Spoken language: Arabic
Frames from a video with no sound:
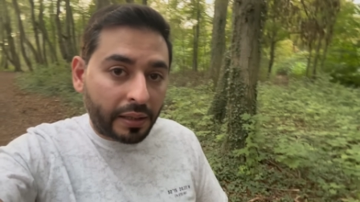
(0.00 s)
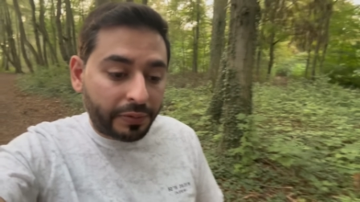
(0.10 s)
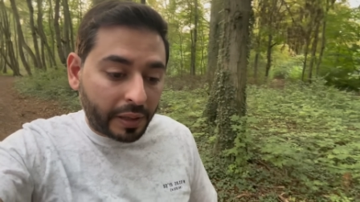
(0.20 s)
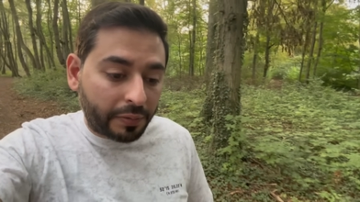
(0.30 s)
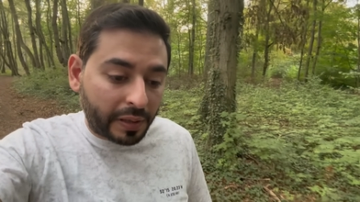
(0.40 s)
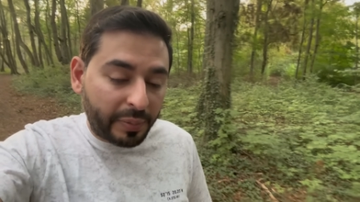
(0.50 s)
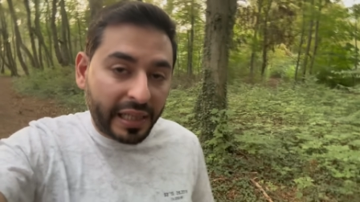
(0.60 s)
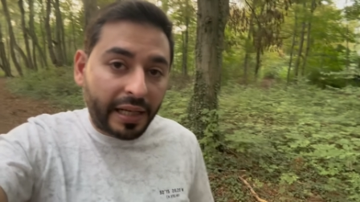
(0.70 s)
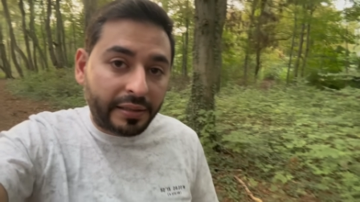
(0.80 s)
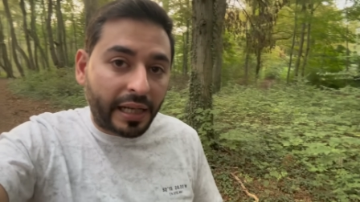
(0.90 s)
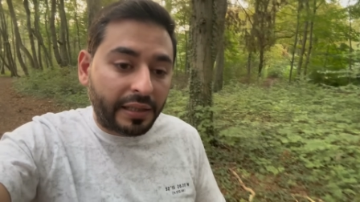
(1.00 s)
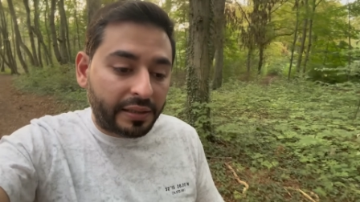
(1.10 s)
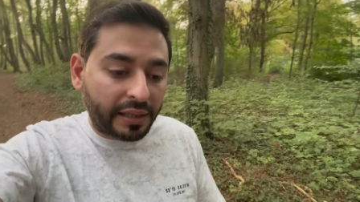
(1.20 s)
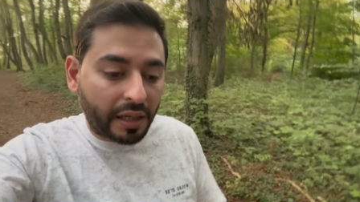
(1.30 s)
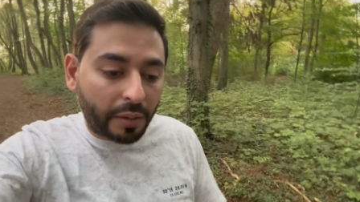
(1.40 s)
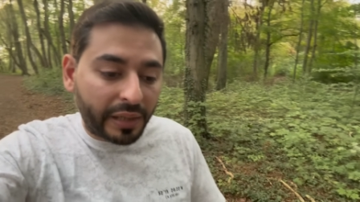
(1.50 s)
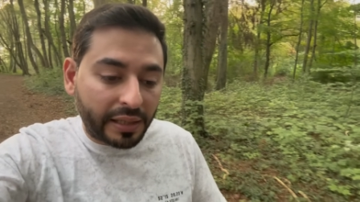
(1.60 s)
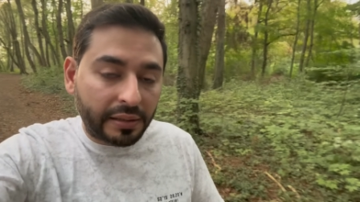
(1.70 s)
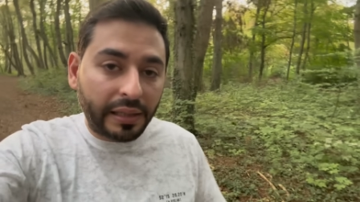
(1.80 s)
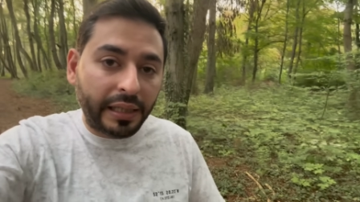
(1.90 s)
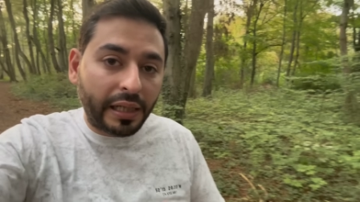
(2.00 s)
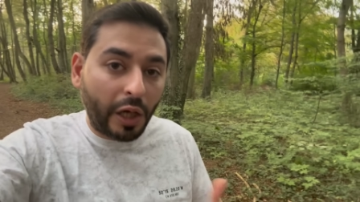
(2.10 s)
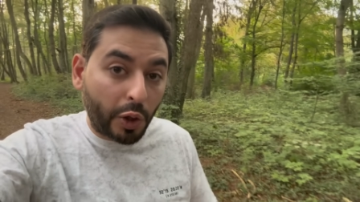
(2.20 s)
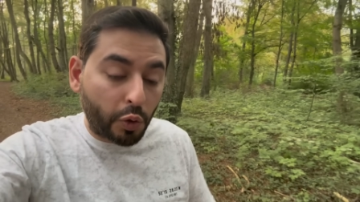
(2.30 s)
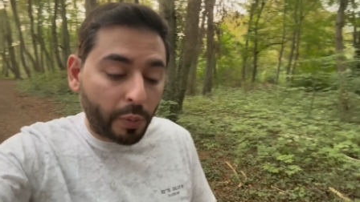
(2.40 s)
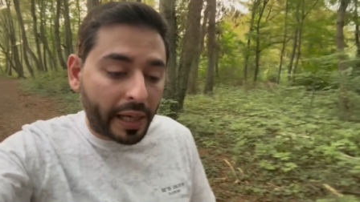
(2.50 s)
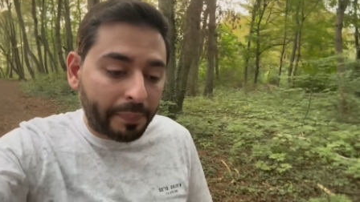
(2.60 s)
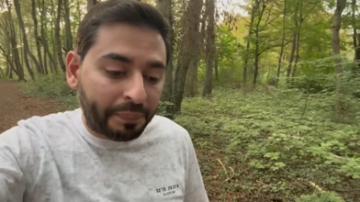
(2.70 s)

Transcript: في في البلاد يعني انتخابات للحكومة